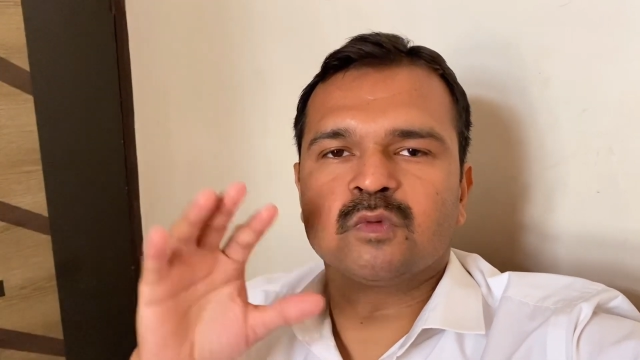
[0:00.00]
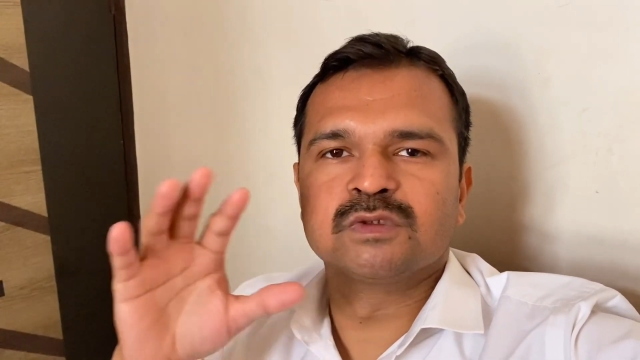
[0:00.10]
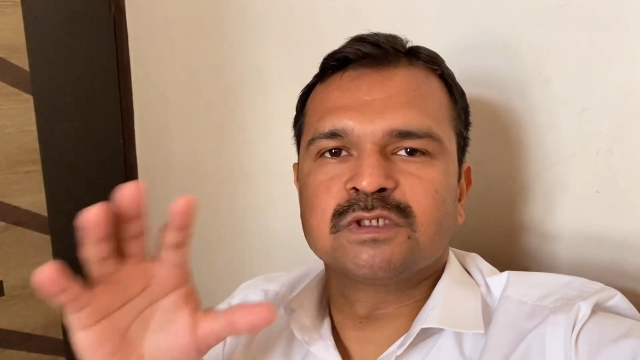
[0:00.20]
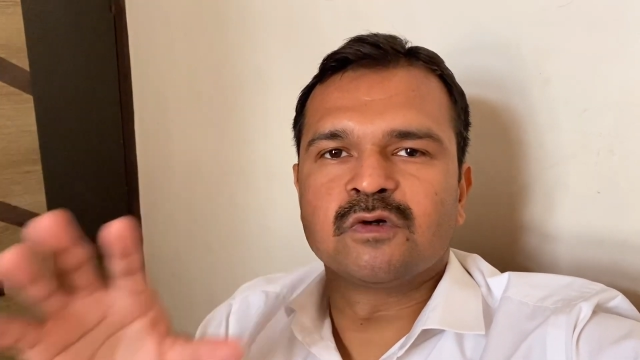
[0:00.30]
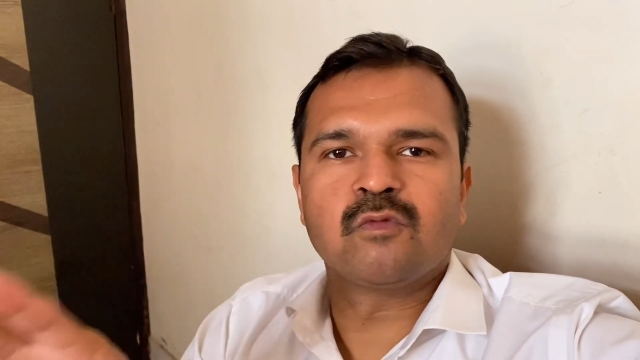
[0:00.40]

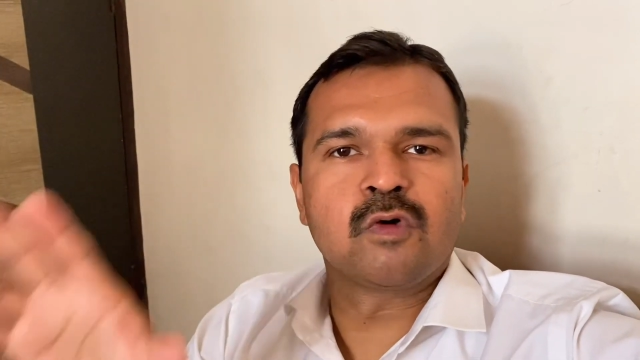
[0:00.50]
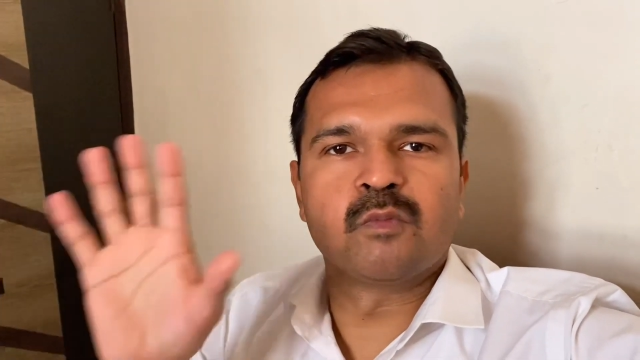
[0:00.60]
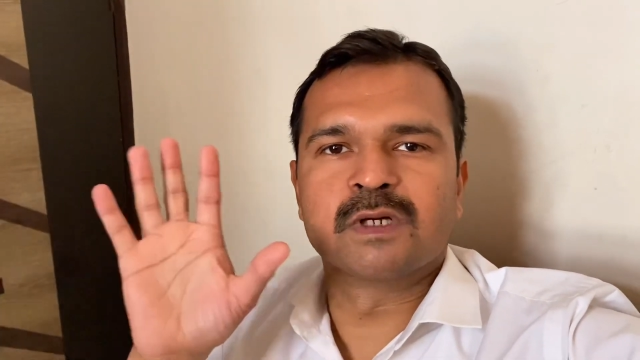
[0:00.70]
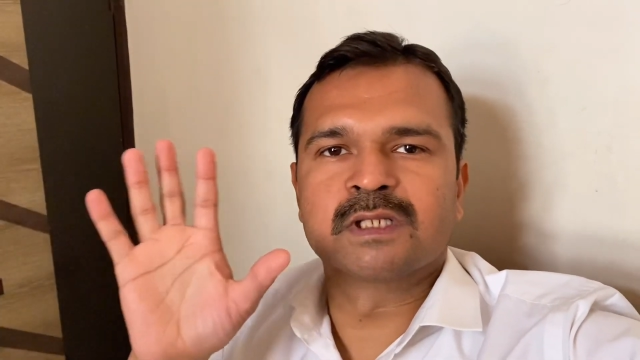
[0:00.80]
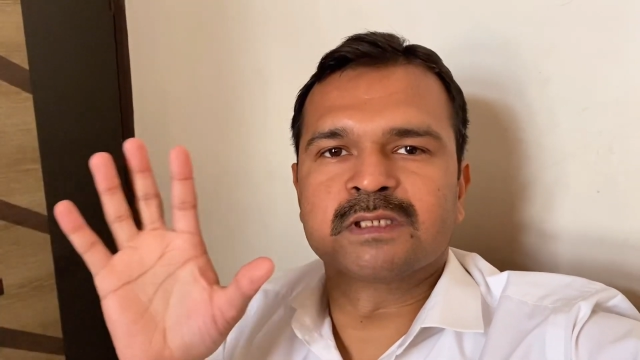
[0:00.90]
उससे वो फॉर्म
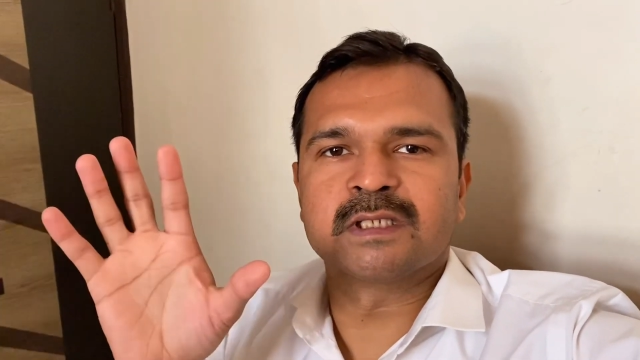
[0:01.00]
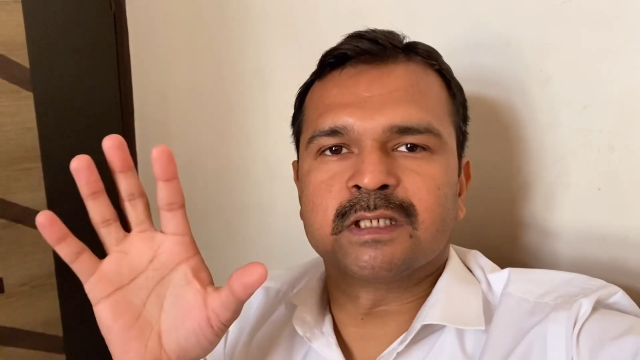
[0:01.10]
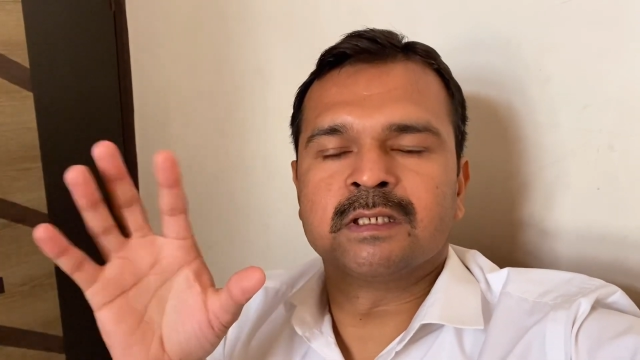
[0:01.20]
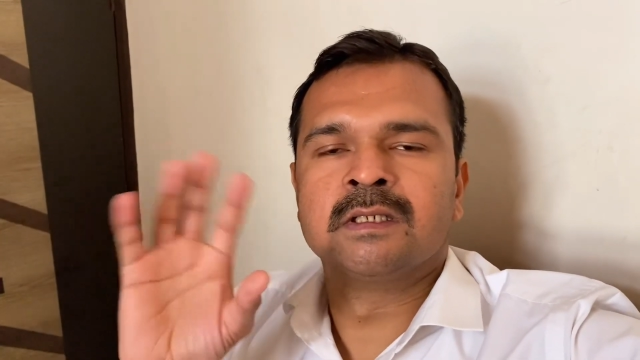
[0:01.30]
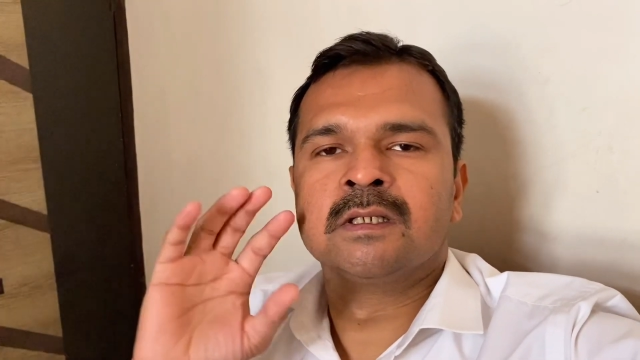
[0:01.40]
भर देते
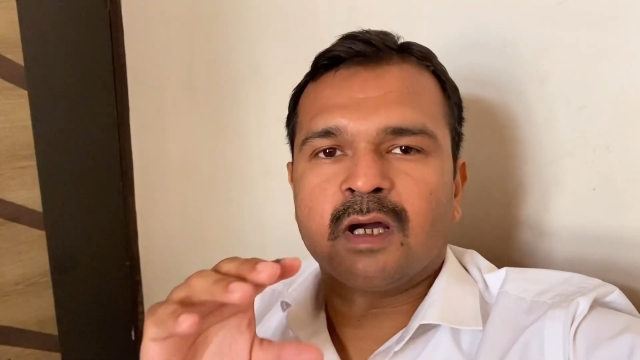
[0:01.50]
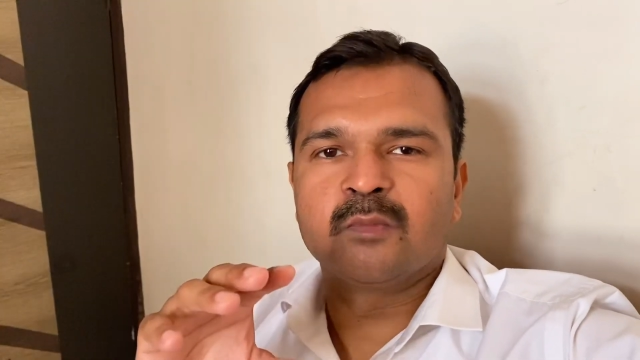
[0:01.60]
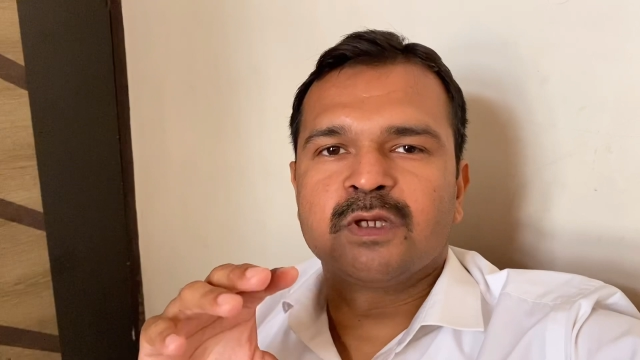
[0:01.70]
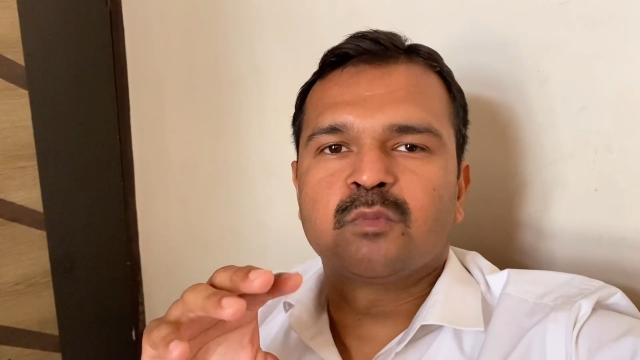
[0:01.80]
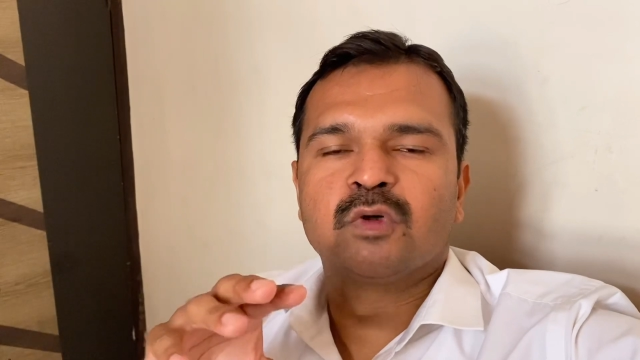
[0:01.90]
हैं अब
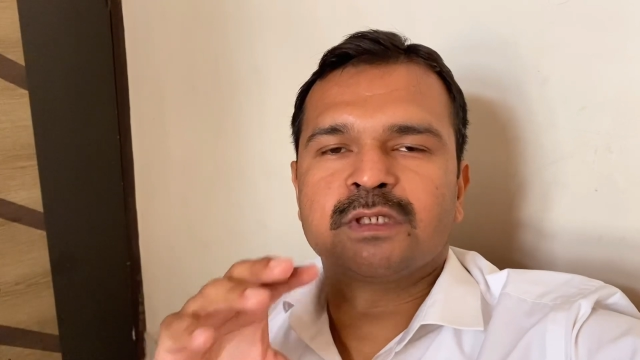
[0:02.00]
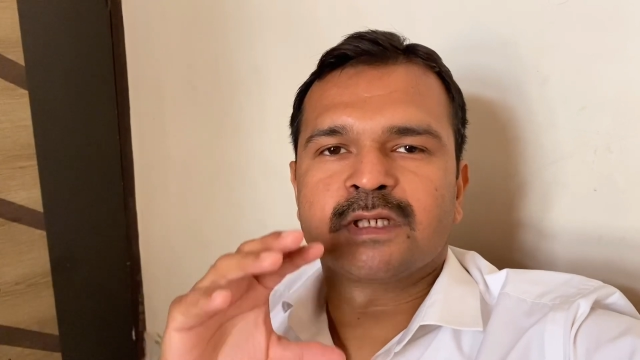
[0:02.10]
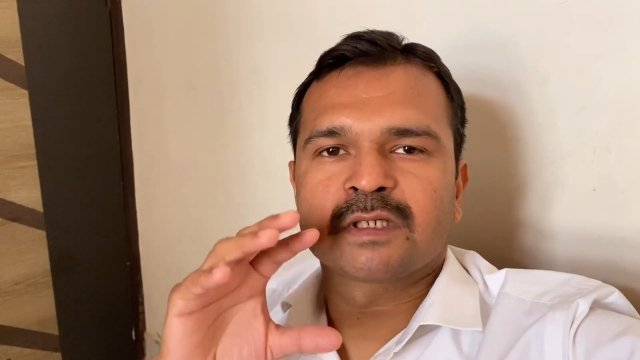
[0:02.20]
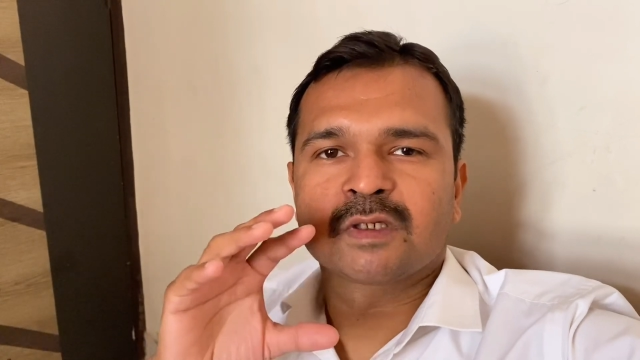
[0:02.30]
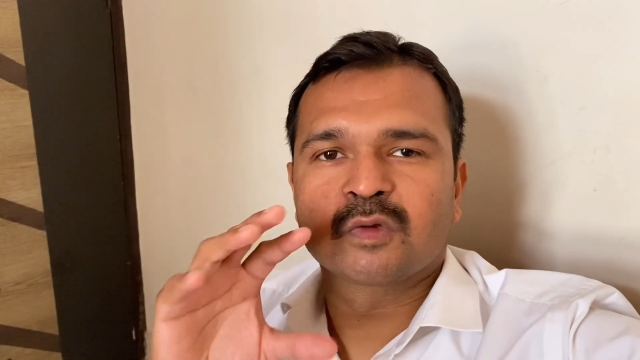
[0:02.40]
ये बहुत
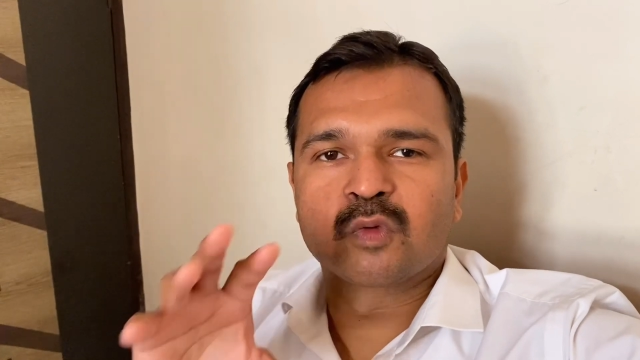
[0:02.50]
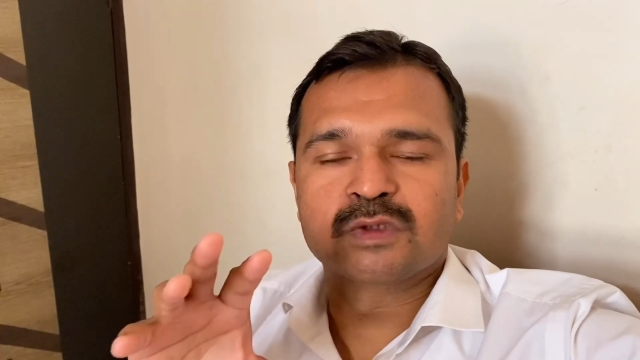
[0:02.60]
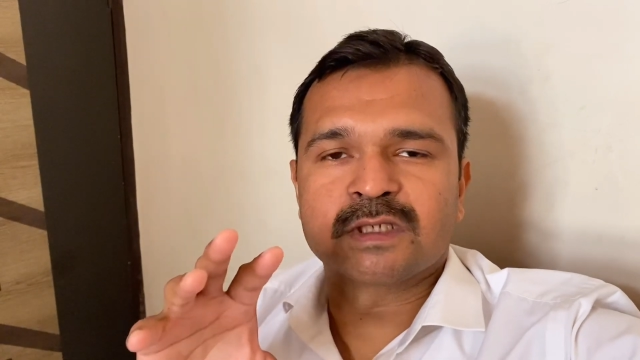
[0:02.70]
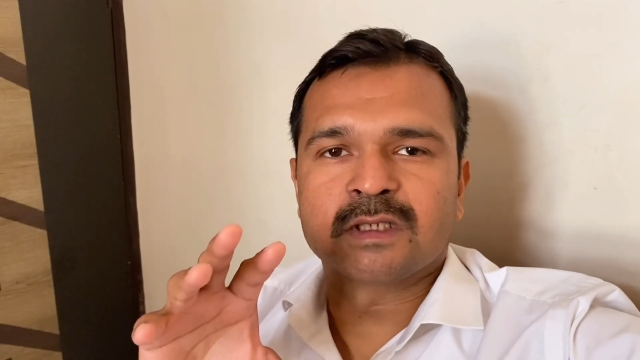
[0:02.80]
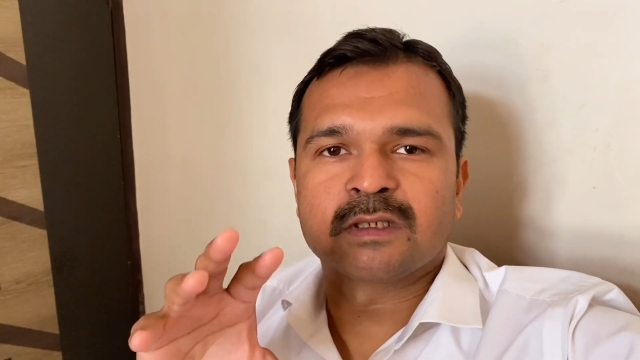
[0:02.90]
एक
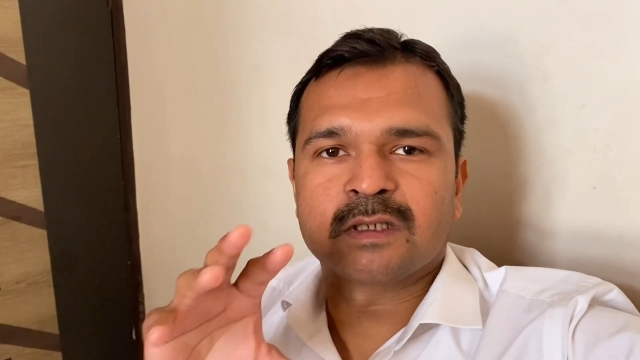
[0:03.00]
क्रूशल